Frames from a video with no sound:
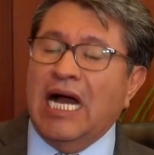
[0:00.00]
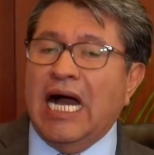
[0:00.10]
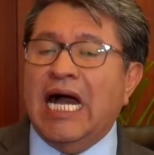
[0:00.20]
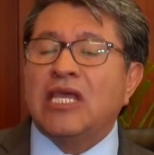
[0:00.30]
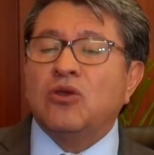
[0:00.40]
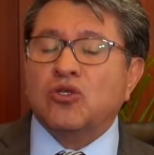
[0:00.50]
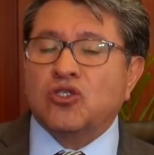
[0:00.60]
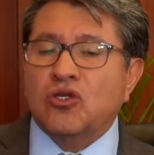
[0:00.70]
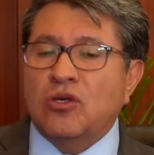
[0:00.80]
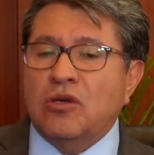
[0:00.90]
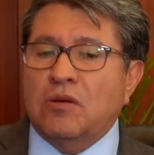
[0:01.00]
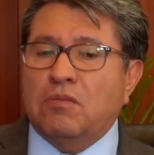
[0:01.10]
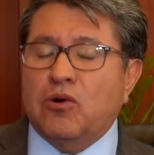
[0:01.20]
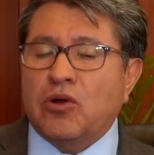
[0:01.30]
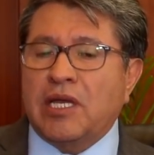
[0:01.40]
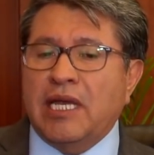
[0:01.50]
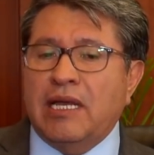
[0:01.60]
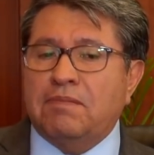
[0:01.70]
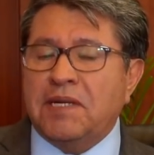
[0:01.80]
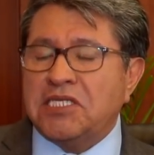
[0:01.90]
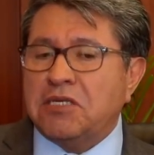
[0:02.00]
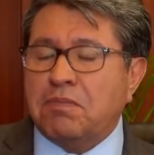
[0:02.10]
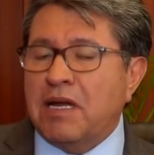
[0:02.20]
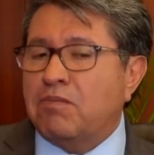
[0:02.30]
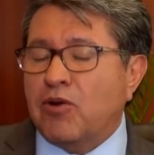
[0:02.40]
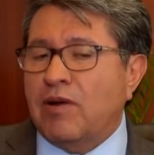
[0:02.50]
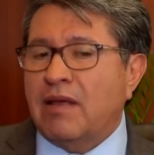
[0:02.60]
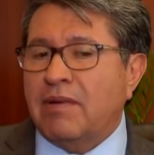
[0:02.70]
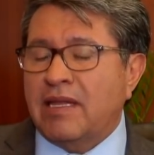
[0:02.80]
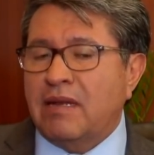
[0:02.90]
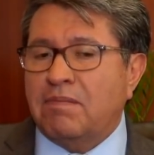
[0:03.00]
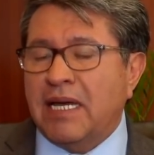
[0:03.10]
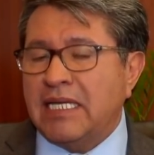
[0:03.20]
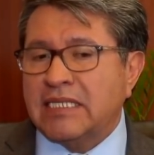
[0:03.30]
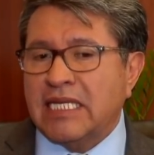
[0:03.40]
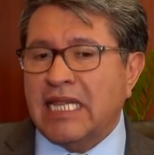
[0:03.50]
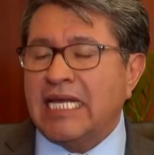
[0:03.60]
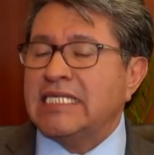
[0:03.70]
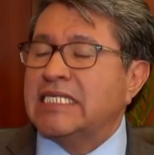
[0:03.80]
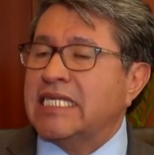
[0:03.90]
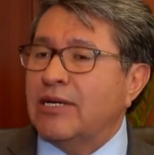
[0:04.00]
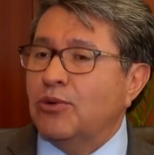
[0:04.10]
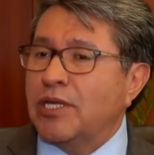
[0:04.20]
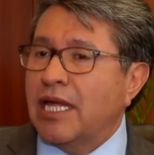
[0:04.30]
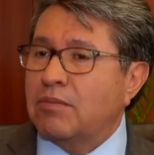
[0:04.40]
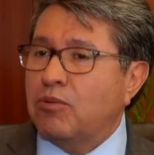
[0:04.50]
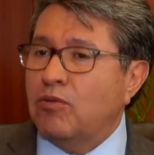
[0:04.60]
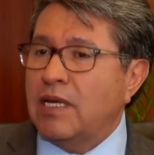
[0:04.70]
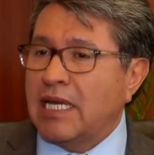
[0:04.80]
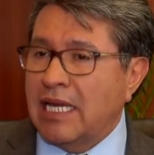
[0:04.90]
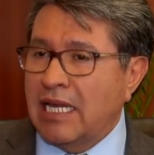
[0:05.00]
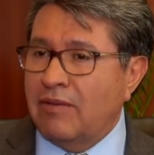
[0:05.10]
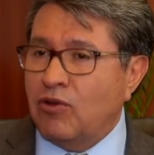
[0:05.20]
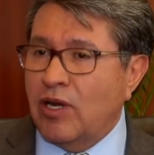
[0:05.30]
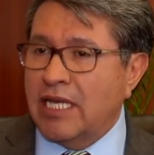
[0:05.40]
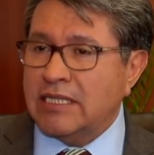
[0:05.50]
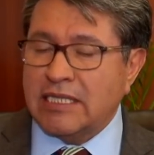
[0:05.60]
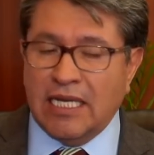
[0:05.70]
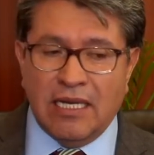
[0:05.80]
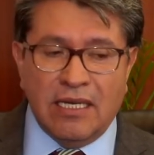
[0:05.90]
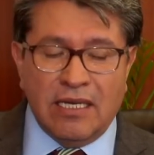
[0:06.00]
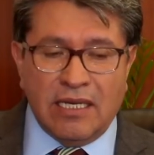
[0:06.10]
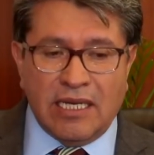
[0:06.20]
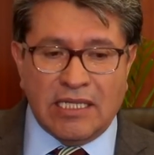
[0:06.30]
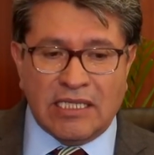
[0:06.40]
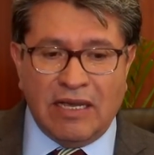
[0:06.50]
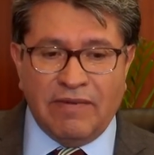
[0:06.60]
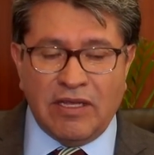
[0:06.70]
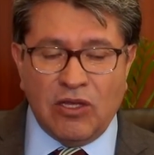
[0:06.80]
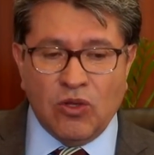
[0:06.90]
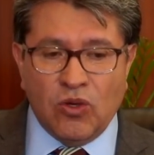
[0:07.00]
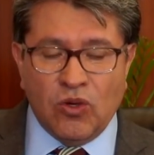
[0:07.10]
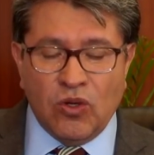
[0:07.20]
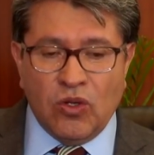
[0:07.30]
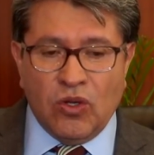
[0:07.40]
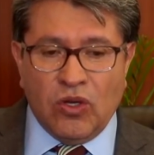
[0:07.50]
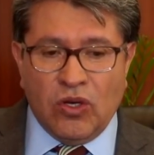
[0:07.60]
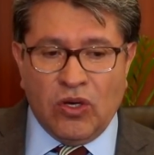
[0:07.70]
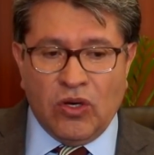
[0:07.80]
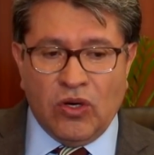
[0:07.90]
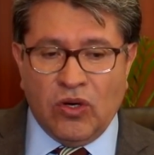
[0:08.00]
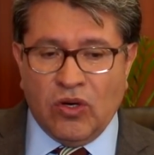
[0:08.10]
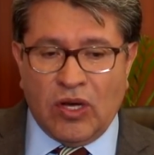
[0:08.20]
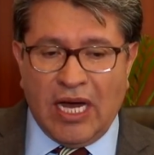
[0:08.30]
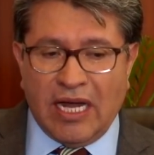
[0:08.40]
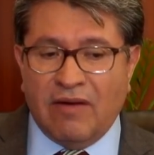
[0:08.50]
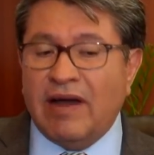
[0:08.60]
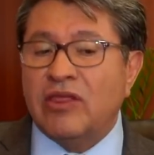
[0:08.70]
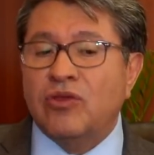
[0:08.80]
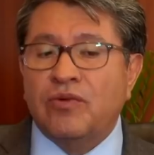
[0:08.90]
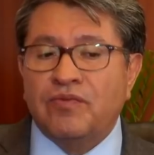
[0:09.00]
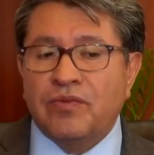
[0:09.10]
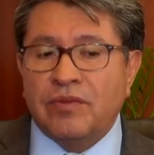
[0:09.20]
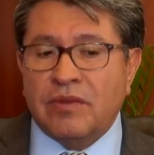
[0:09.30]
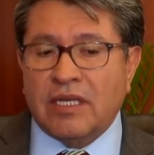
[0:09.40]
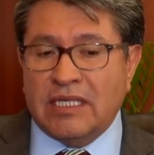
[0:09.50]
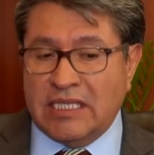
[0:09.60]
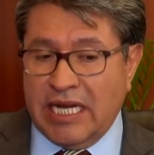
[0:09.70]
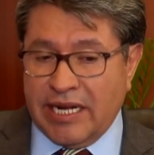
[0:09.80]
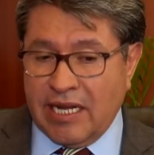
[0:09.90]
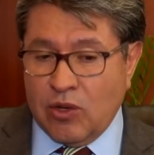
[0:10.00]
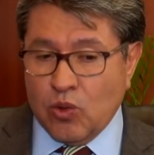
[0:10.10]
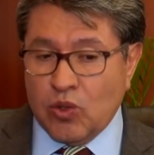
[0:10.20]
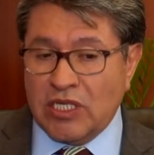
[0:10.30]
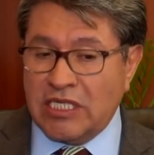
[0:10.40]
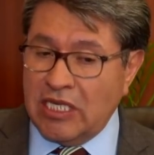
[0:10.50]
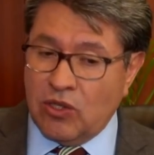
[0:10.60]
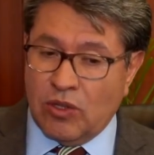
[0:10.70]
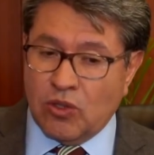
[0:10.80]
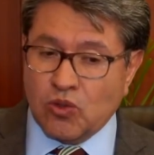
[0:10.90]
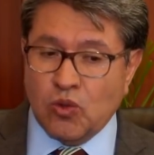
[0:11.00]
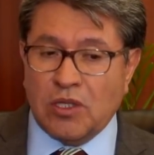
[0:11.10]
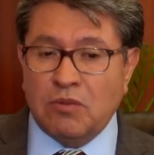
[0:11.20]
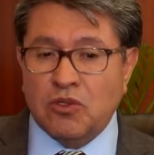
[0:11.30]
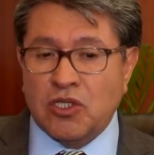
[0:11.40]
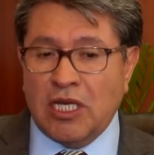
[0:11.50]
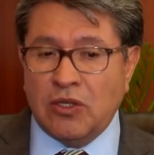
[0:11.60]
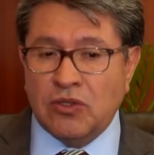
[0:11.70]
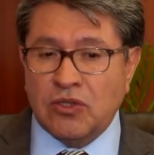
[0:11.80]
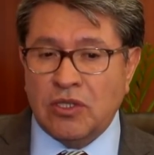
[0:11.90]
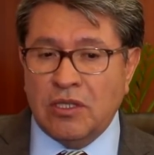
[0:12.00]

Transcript: años, porque el principal problema del país es la inseguridad pública y la violencia, que se ha venido oh, agravando, que se ha recrudecido en los últimos años